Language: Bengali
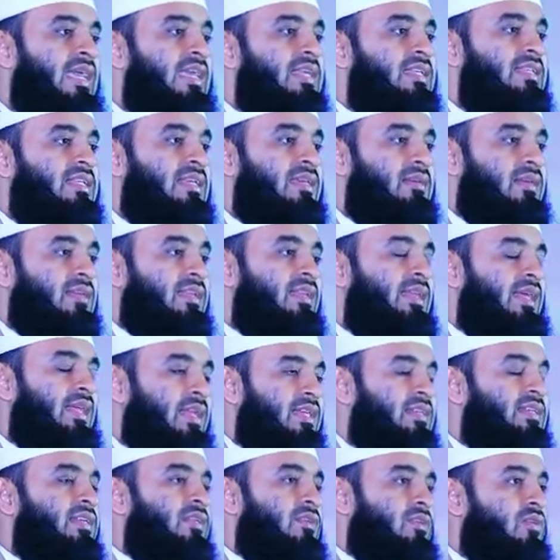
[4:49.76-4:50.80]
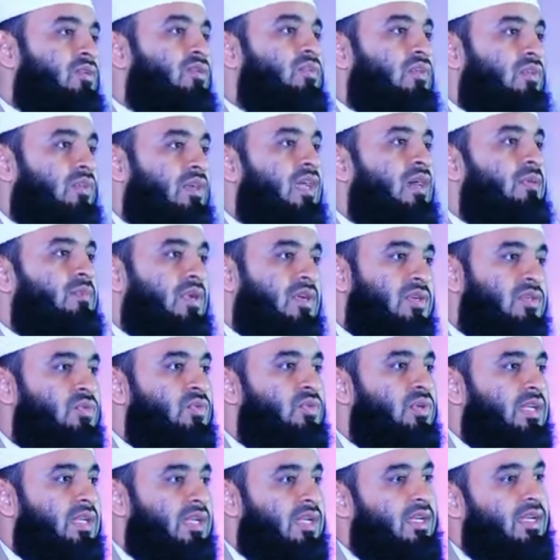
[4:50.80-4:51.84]
এই যে ন্যারেশনগুলো যখন আমরা
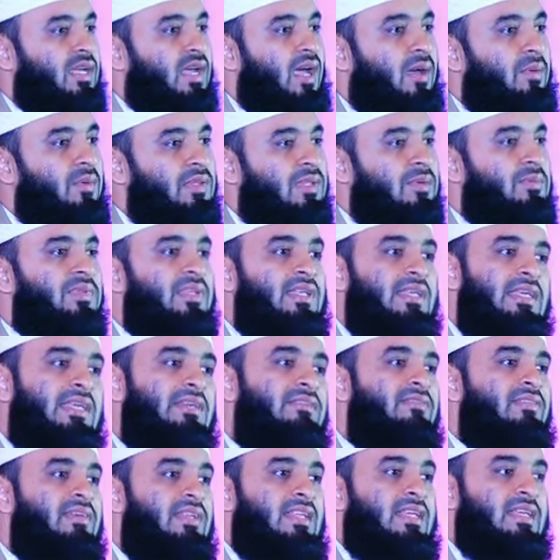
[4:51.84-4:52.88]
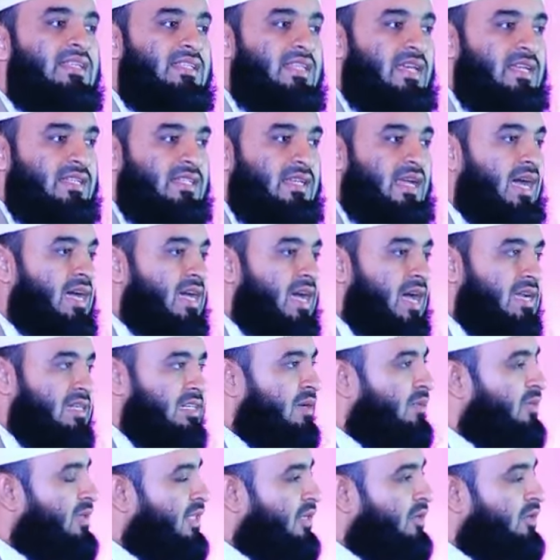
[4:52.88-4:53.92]
শুনি আমাদের মধ্যে কি ফিলিংস আসে
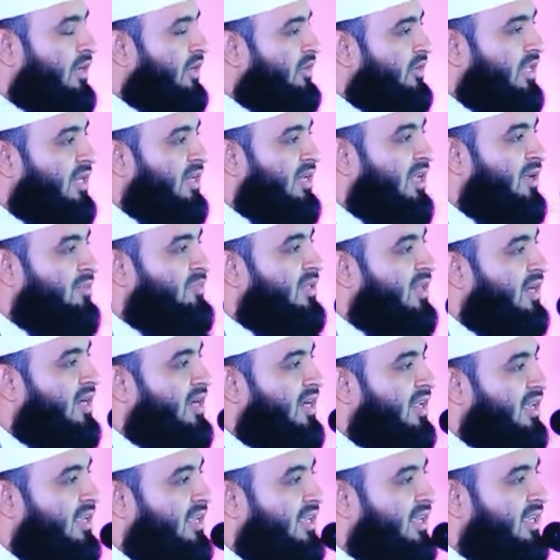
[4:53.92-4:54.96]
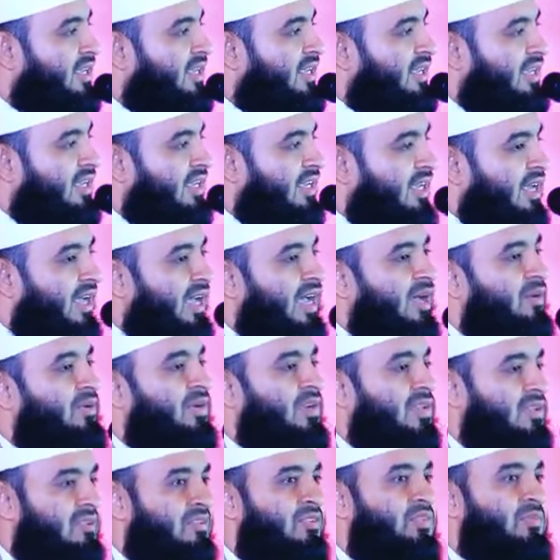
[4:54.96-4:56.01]
আশাবাদী হয়ে ওঠেন না আপনারা নাকি
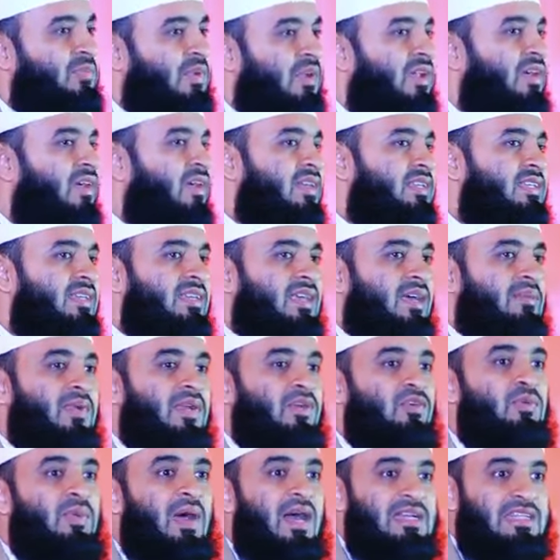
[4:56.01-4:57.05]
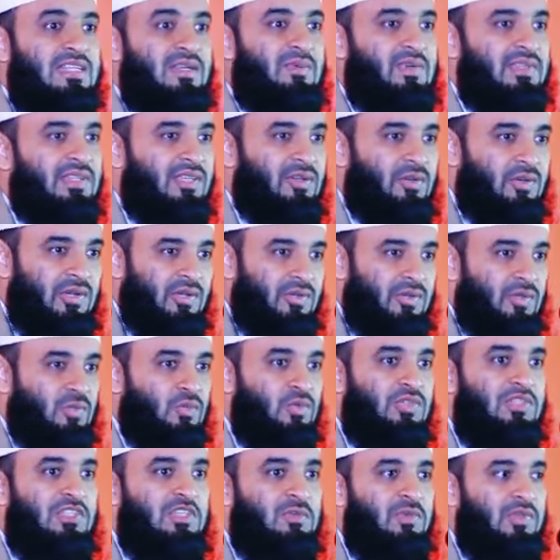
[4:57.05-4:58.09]
আমার কাছে তো মনে হয় যে আমরা খুব আশাবাদী হয়ে উঠি
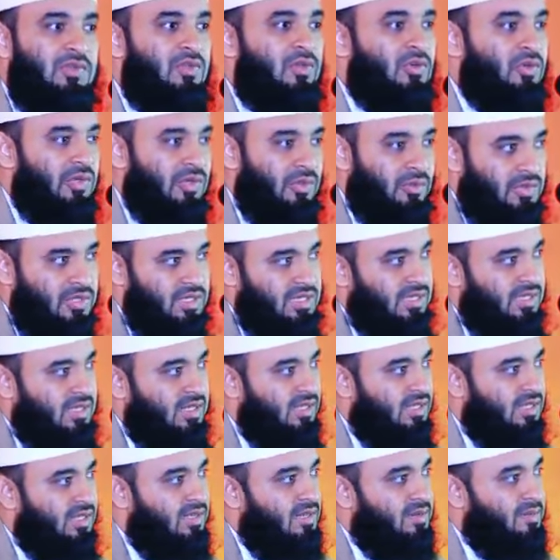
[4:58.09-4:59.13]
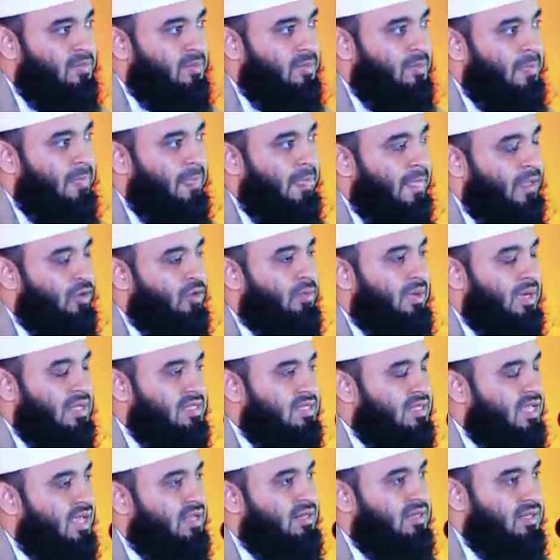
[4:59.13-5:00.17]
উজ্জীবিত হয়ে উঠি খুব
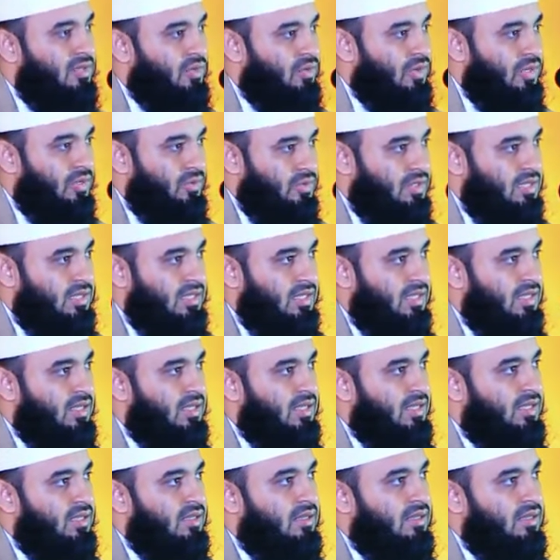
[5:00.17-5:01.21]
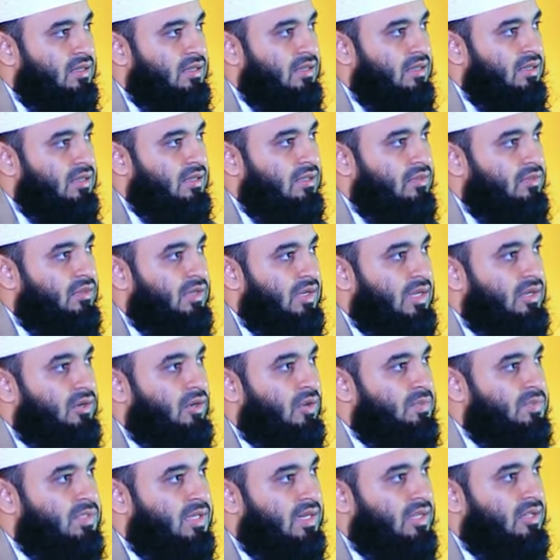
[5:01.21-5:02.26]
এক্সাইটেড হয়ে উঠি তো এই
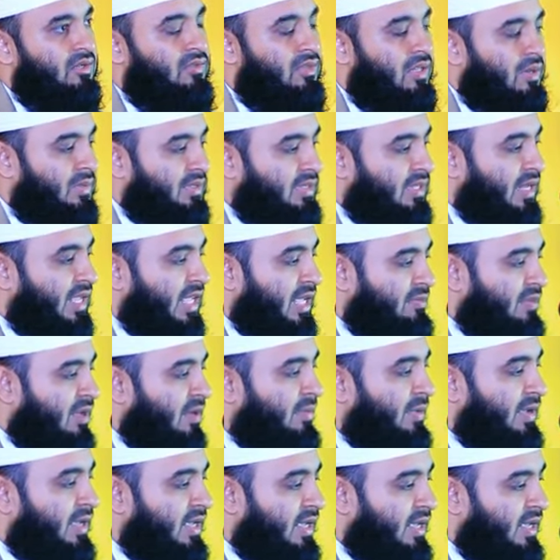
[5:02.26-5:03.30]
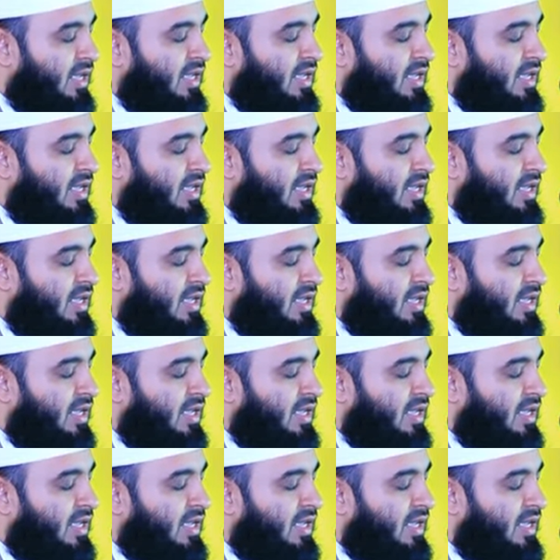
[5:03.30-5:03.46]
রমজান কিন্তু আমাদেরকে এইভাবে